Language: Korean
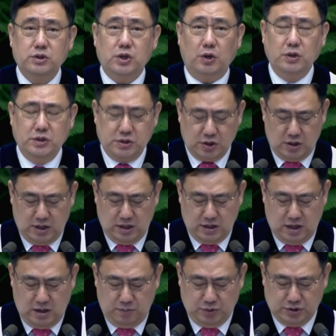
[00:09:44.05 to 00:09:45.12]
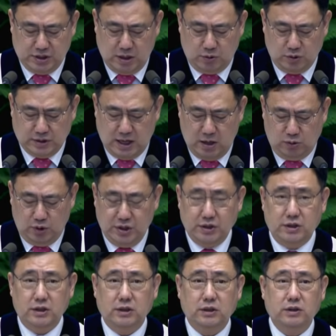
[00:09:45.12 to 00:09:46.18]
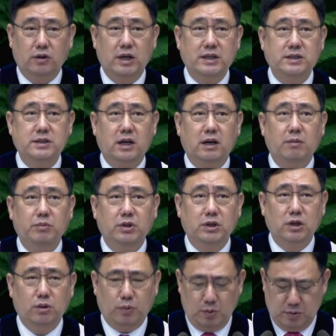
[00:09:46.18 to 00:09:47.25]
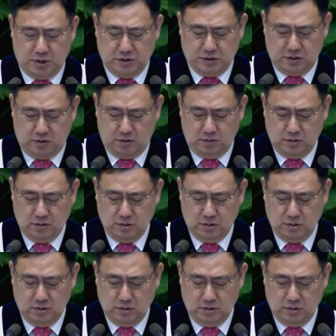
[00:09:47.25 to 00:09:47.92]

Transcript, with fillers: 전설 하나 붙잡고 살고 있는 그러한 사람들을 보면서